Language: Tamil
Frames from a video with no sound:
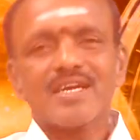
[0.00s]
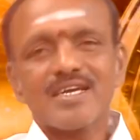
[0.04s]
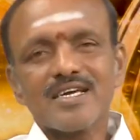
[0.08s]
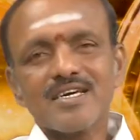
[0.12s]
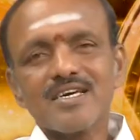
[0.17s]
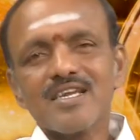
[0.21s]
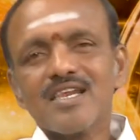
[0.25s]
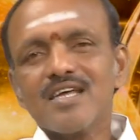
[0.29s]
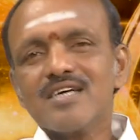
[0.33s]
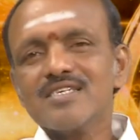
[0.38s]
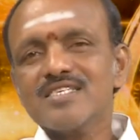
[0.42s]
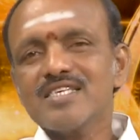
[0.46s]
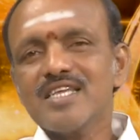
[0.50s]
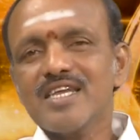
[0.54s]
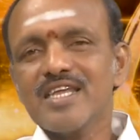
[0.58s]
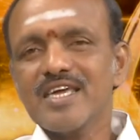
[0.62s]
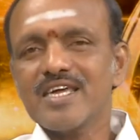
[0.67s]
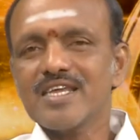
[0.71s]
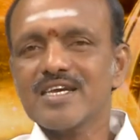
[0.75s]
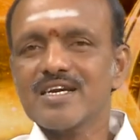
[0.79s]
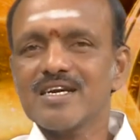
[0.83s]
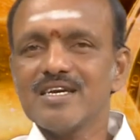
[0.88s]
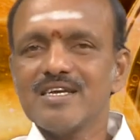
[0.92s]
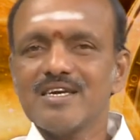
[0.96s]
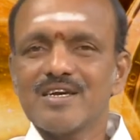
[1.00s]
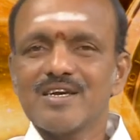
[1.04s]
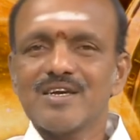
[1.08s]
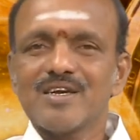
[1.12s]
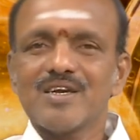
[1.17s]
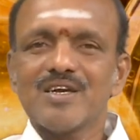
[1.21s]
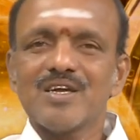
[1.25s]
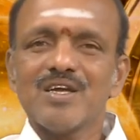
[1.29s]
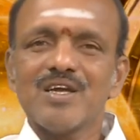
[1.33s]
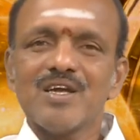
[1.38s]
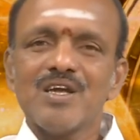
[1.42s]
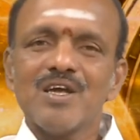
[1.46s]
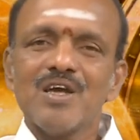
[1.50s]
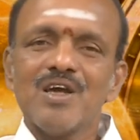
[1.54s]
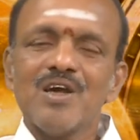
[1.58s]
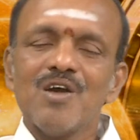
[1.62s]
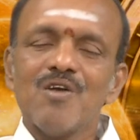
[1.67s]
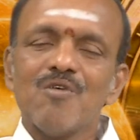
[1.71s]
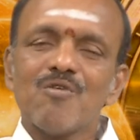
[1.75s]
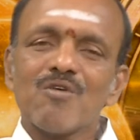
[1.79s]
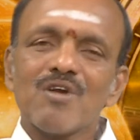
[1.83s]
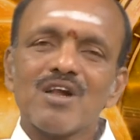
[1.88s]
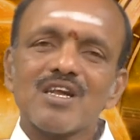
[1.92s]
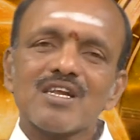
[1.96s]
கடகராசினியர்களே
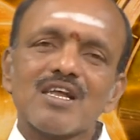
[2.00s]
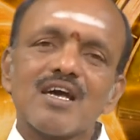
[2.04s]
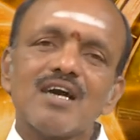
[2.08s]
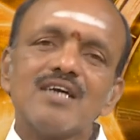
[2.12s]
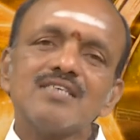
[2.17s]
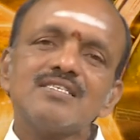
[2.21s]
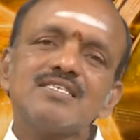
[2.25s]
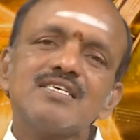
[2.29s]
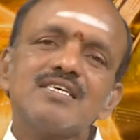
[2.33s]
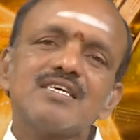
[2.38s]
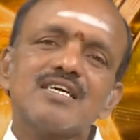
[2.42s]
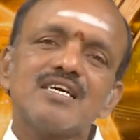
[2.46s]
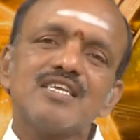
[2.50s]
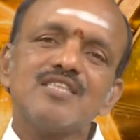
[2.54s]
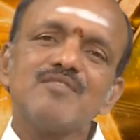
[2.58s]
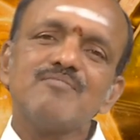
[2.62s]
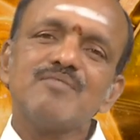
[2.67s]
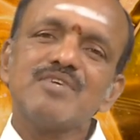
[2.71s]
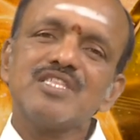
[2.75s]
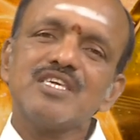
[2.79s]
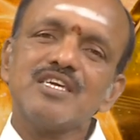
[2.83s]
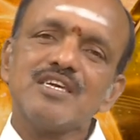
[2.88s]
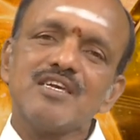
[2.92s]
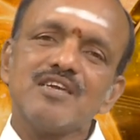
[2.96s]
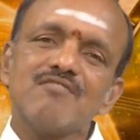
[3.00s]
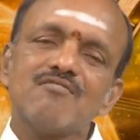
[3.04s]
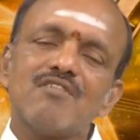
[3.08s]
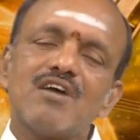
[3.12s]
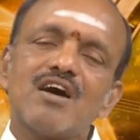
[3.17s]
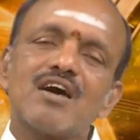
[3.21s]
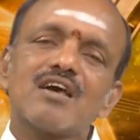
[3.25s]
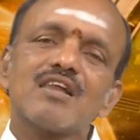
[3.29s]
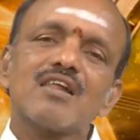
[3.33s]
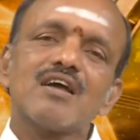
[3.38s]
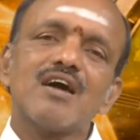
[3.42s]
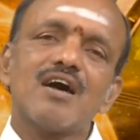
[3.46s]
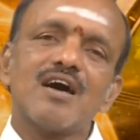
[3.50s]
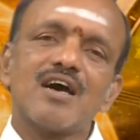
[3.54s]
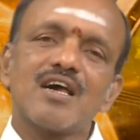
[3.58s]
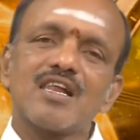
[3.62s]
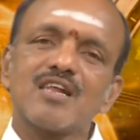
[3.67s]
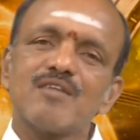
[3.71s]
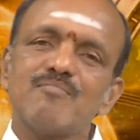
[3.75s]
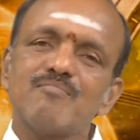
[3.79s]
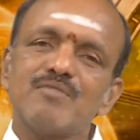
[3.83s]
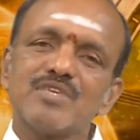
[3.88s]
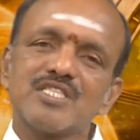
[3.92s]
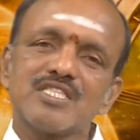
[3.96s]
உங்கள் ராசிக்கு அதிபதி வார
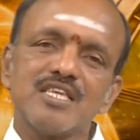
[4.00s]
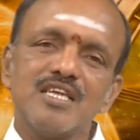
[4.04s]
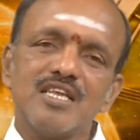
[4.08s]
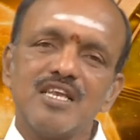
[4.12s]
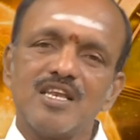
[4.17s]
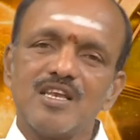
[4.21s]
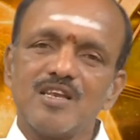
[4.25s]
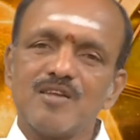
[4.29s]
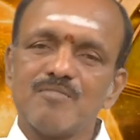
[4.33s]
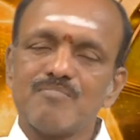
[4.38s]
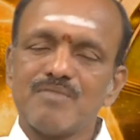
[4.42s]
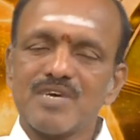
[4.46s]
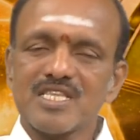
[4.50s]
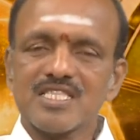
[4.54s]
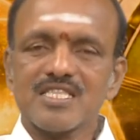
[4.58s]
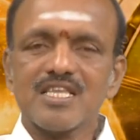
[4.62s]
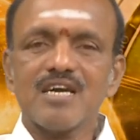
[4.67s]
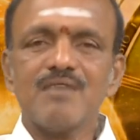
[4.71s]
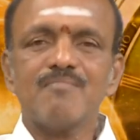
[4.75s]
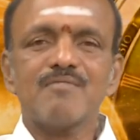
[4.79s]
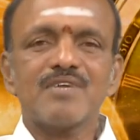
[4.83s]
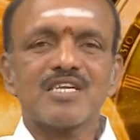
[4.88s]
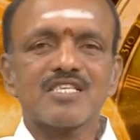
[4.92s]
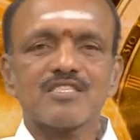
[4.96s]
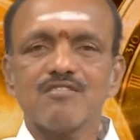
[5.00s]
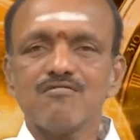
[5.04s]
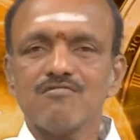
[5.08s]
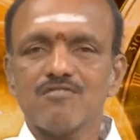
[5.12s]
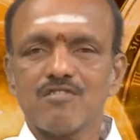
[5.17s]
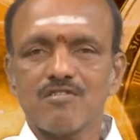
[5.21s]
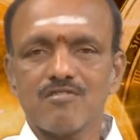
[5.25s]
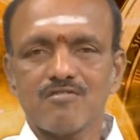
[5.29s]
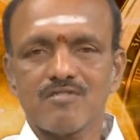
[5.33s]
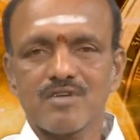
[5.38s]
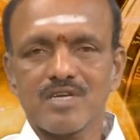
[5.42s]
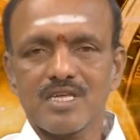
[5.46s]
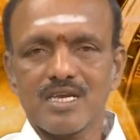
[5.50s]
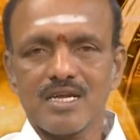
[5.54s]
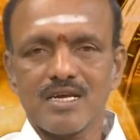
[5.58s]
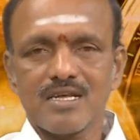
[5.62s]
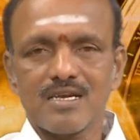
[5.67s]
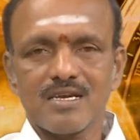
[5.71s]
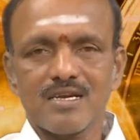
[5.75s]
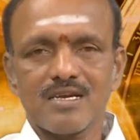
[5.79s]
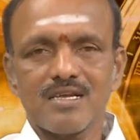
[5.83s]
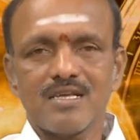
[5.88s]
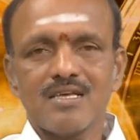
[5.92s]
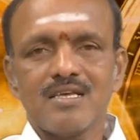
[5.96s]
ஆரம்பத்தில் பத்தாம் இடத்தில்
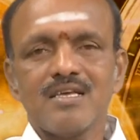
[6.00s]
உலவுகிறார்